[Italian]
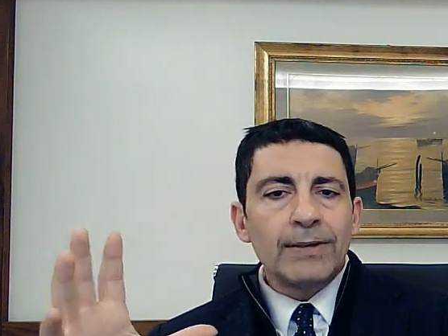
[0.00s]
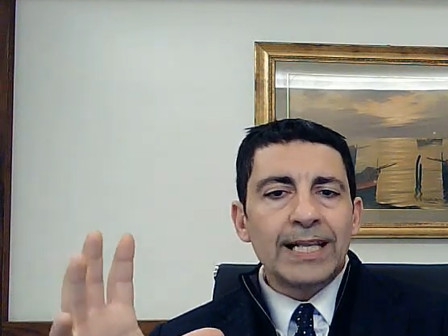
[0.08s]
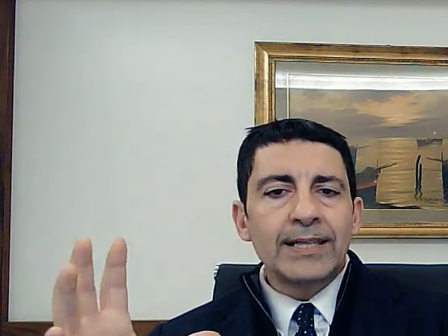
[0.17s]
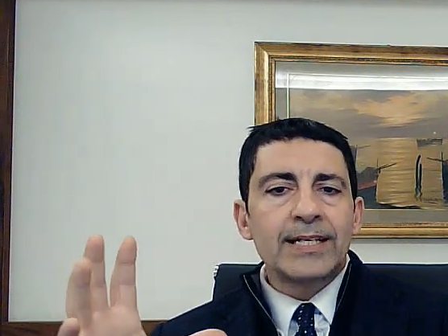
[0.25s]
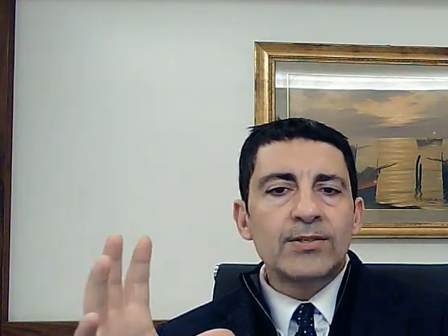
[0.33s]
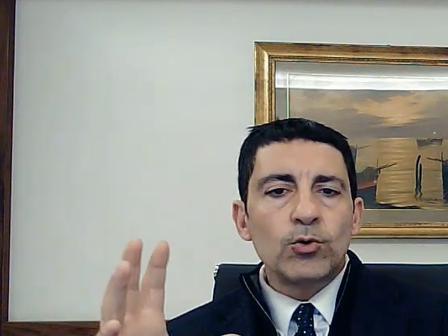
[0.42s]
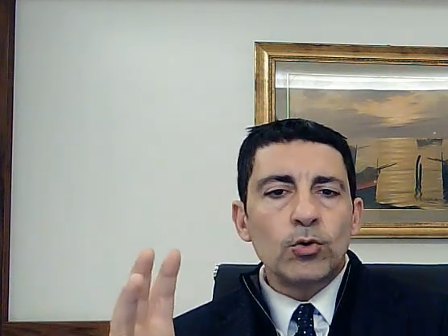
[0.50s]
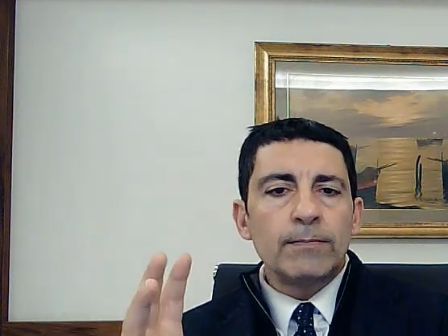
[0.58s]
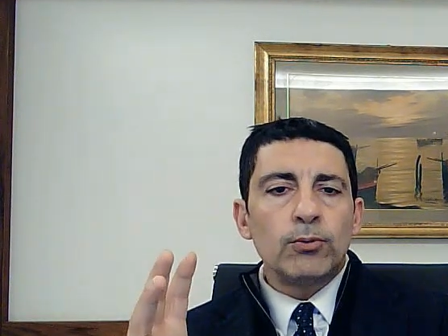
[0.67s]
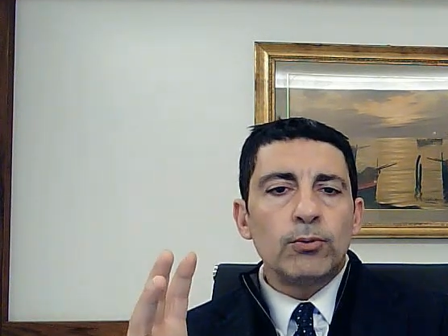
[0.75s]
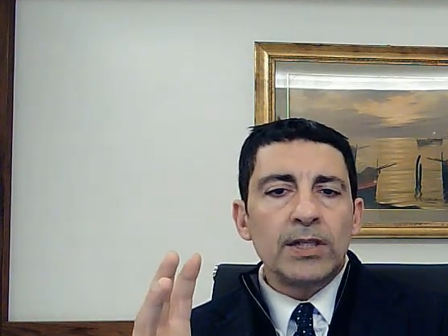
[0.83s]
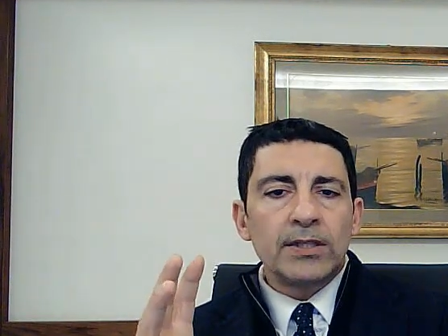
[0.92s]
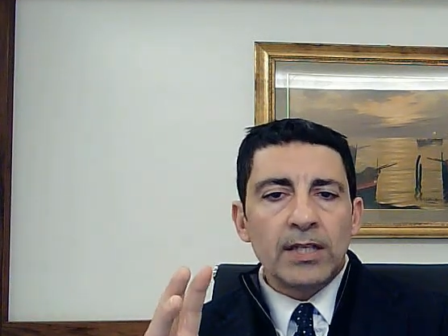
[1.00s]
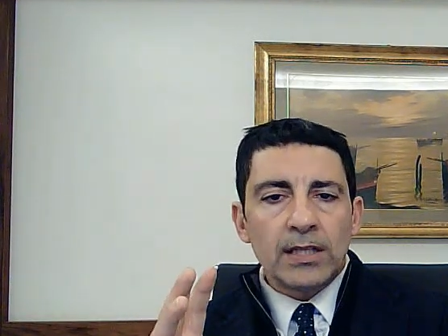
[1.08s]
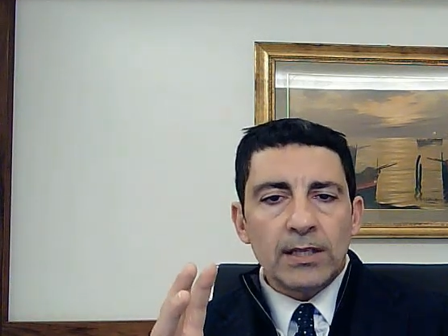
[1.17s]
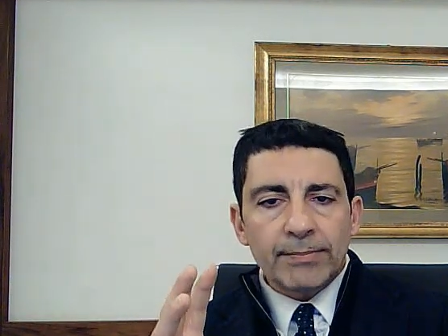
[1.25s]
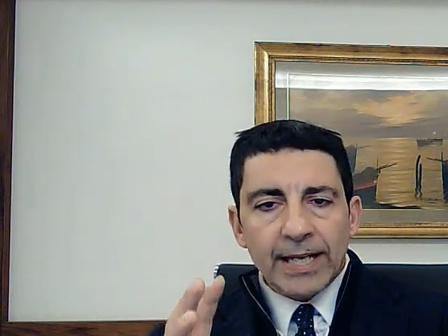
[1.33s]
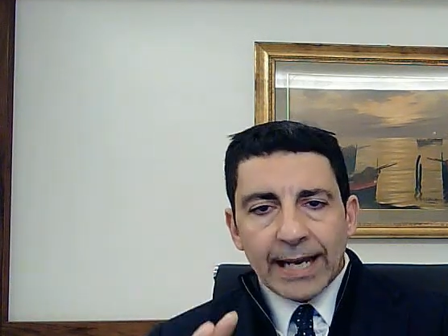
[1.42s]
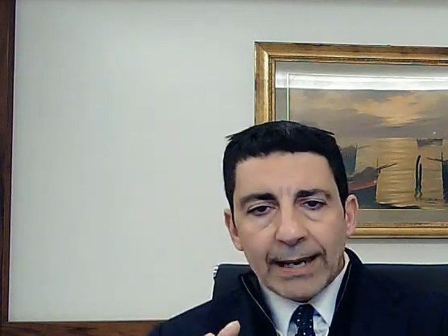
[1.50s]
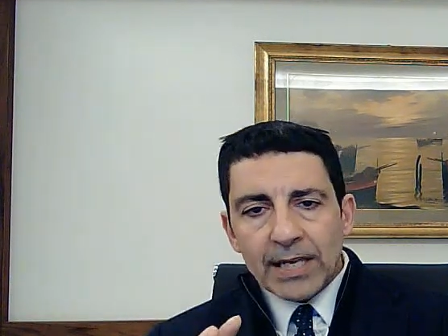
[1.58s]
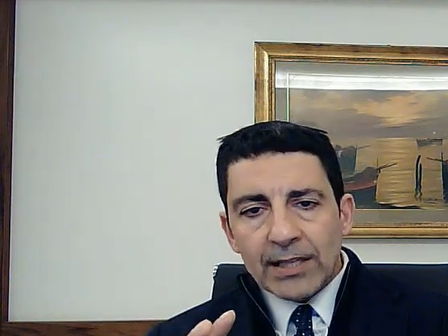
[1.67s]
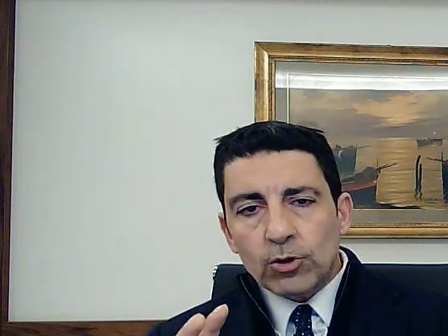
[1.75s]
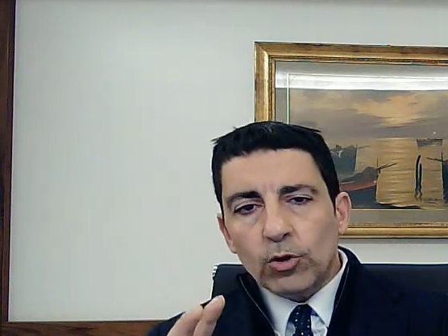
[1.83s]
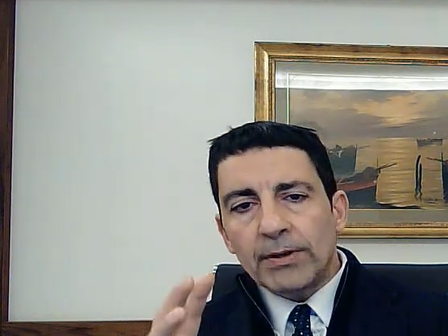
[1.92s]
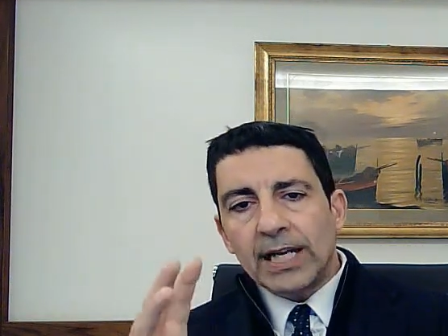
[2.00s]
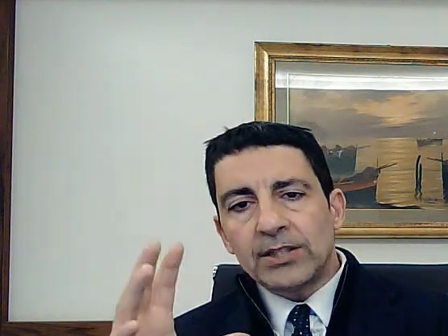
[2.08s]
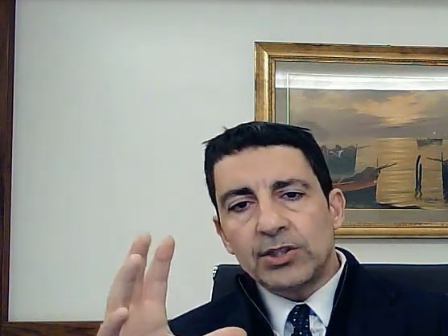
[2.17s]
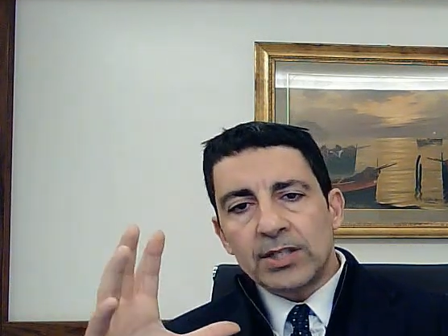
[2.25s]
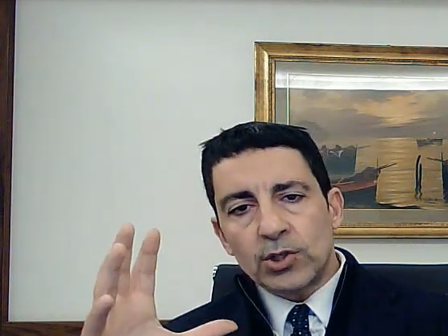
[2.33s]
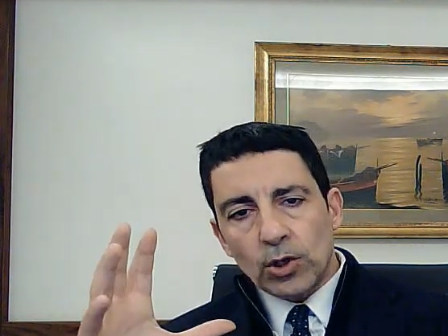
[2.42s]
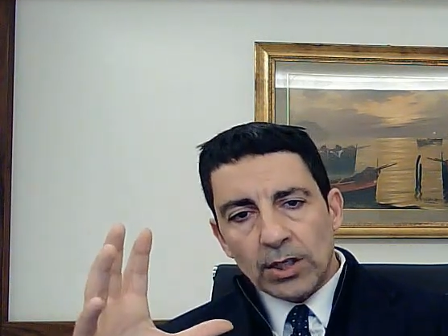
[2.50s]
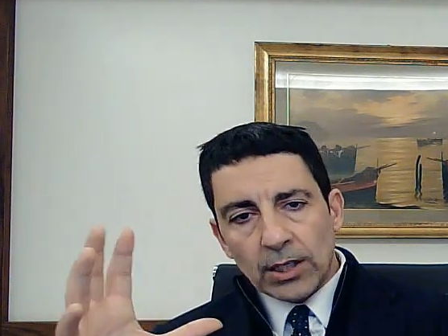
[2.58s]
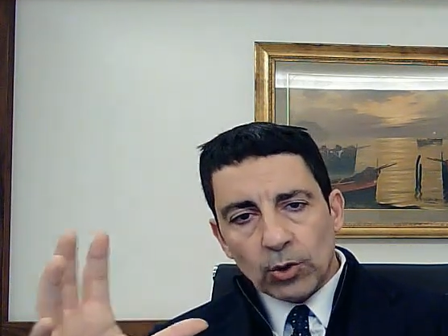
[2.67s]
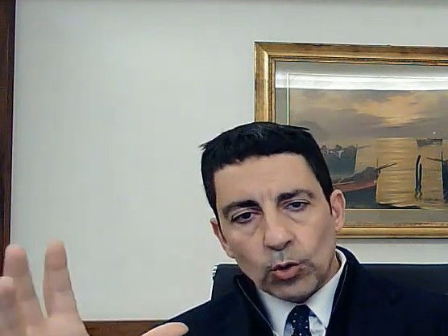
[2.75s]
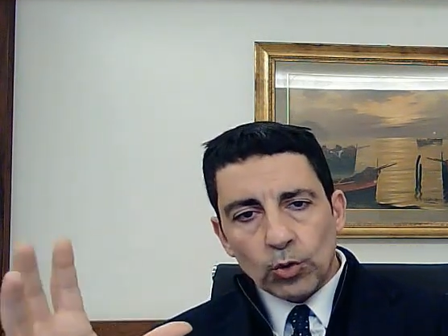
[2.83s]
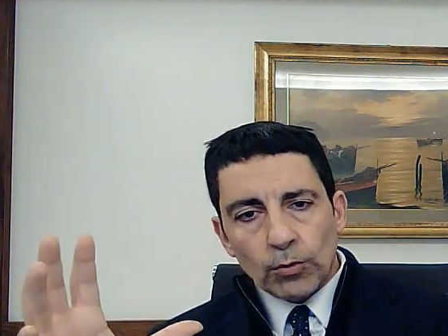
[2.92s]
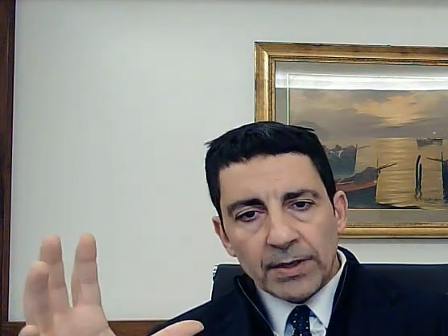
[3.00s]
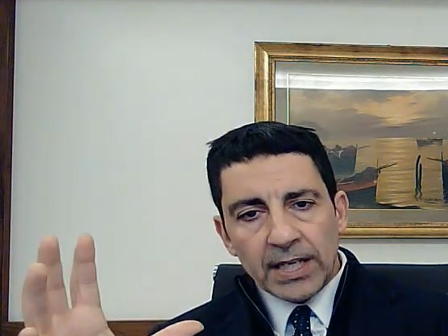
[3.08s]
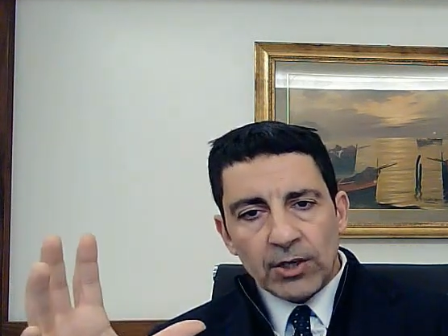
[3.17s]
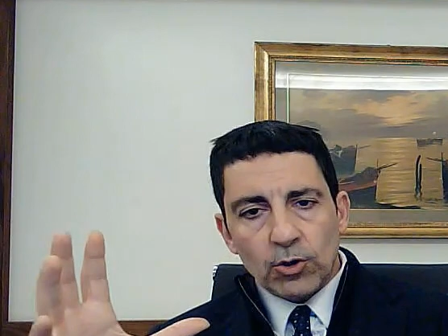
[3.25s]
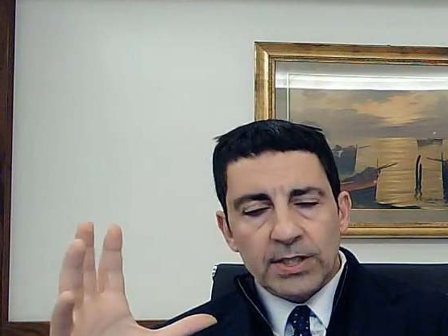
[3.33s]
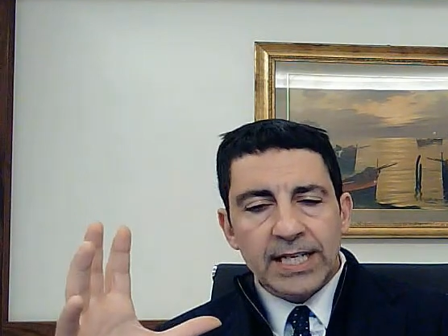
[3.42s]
manda solo i bollettini di pagamento per la gestione del condominio,